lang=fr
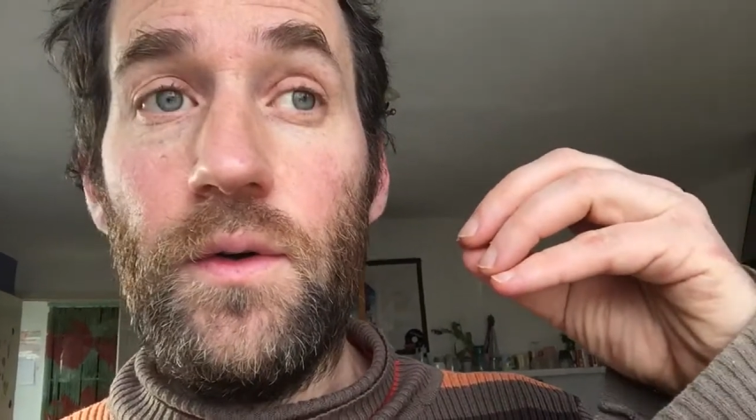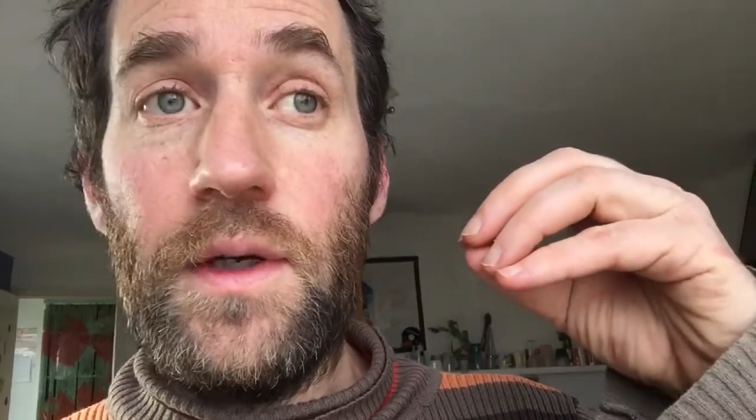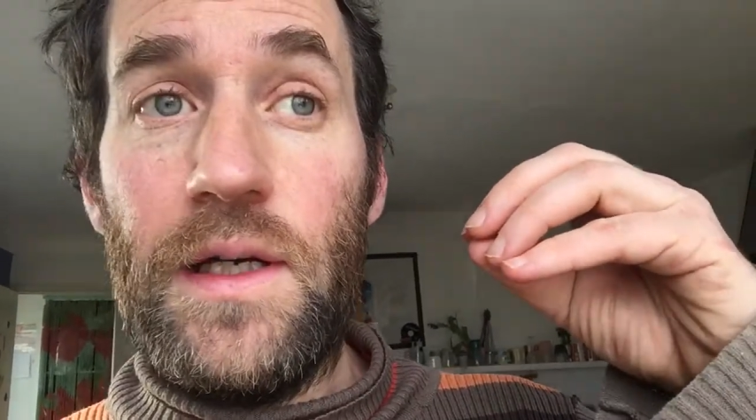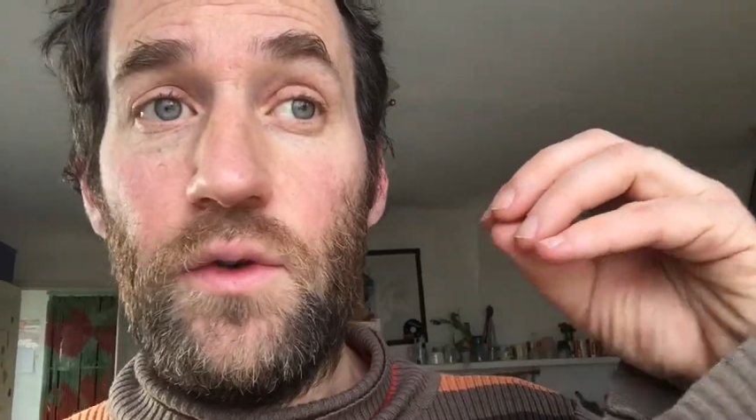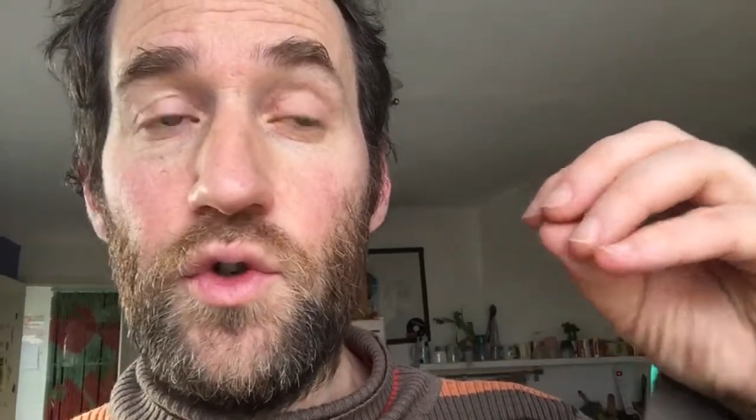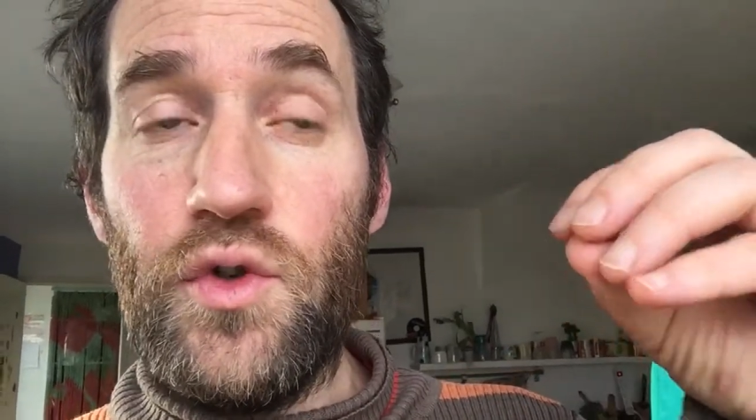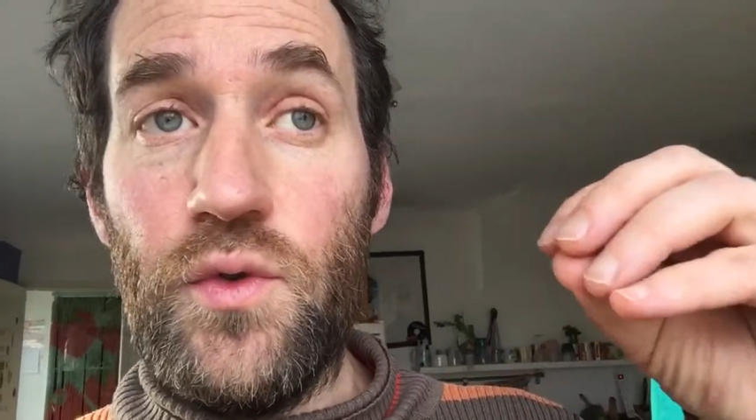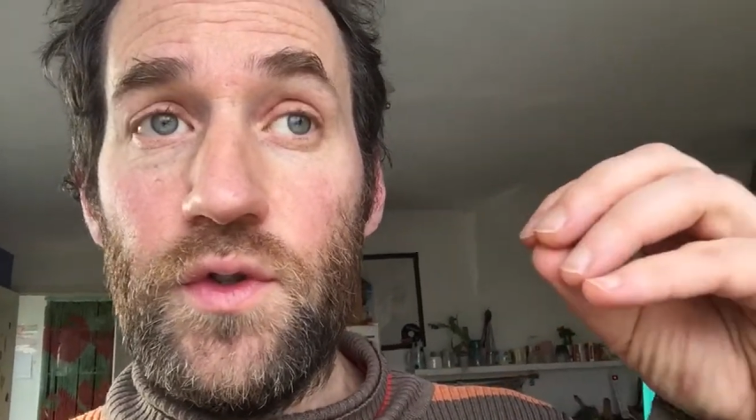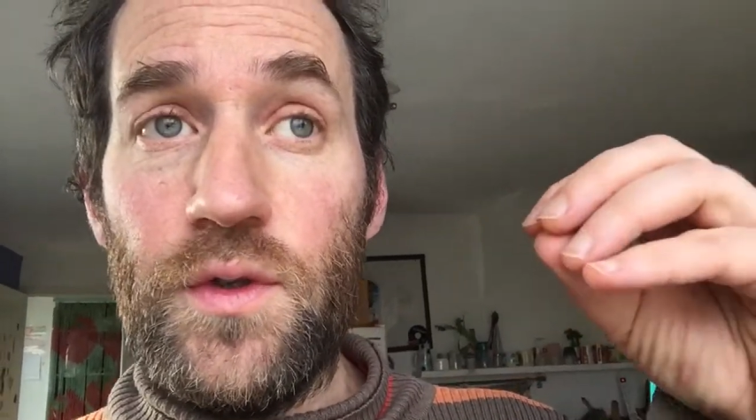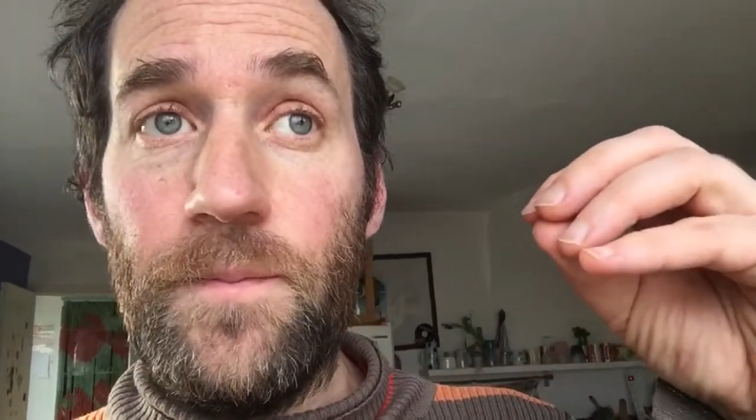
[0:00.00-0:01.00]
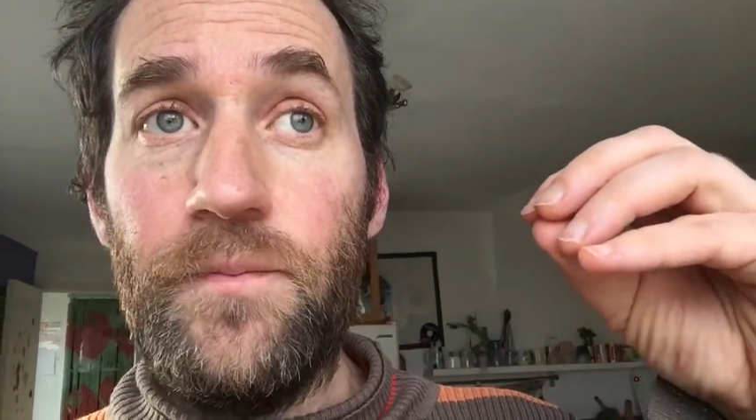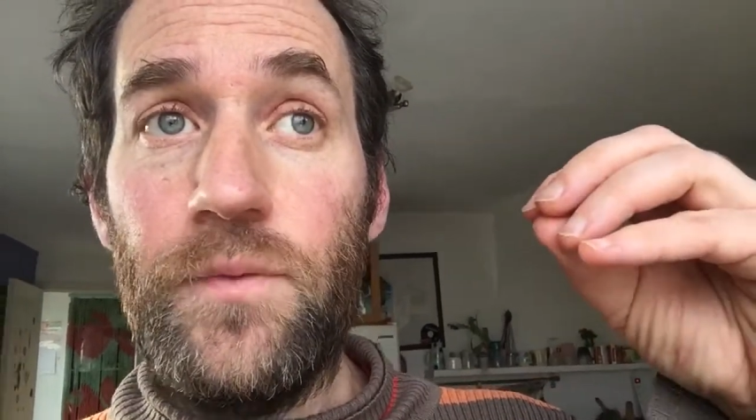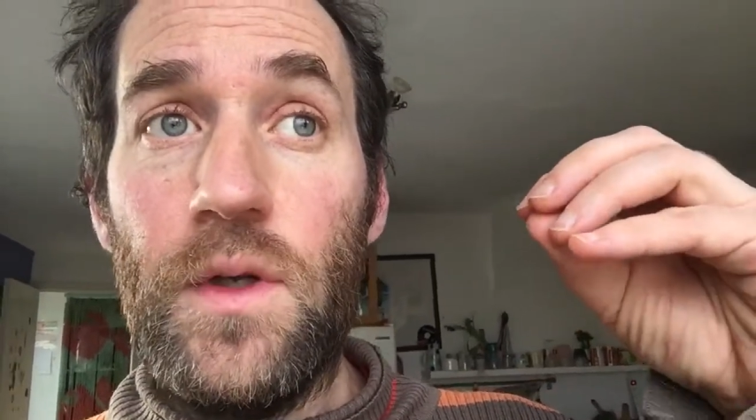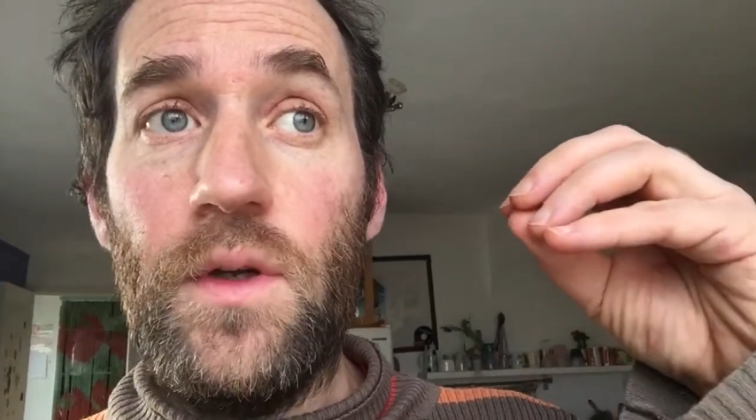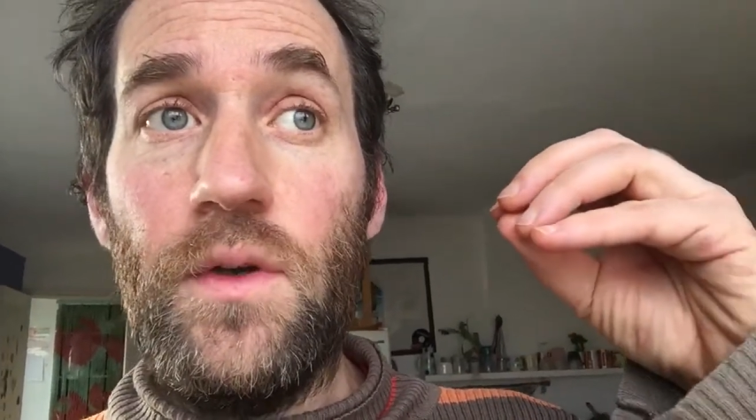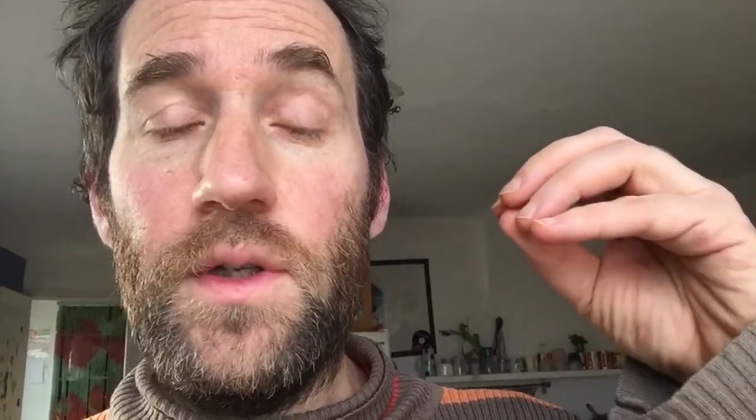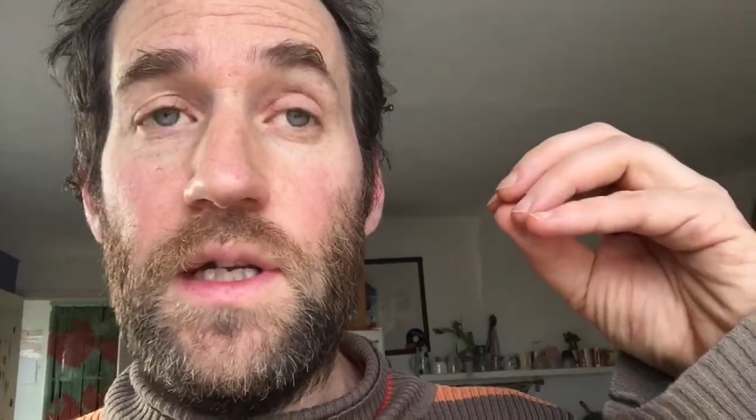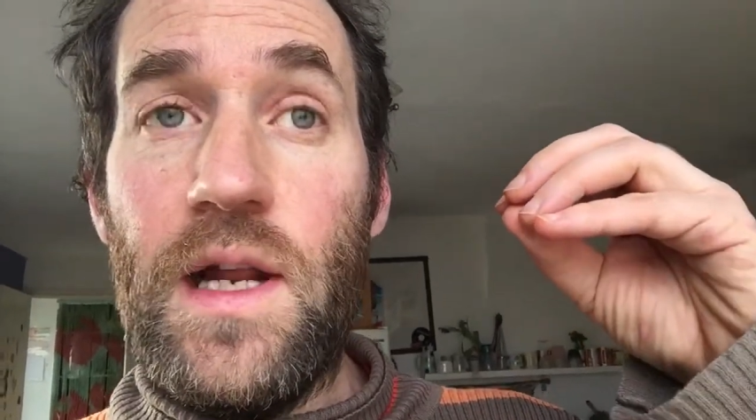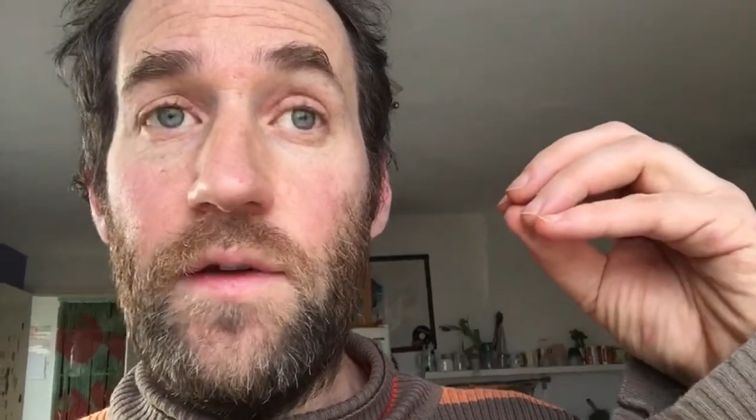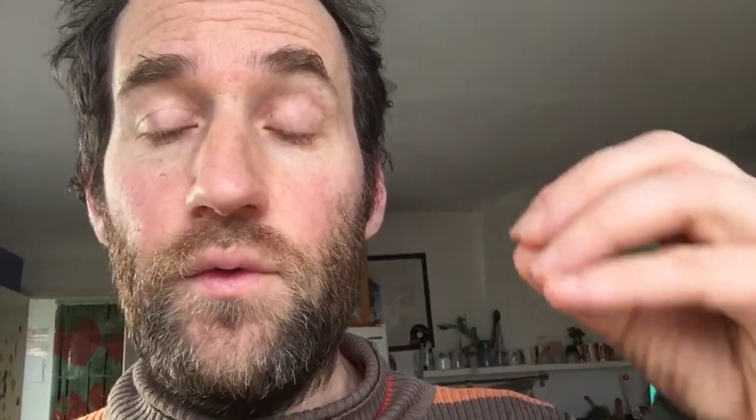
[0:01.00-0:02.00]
quelque chose qu'il a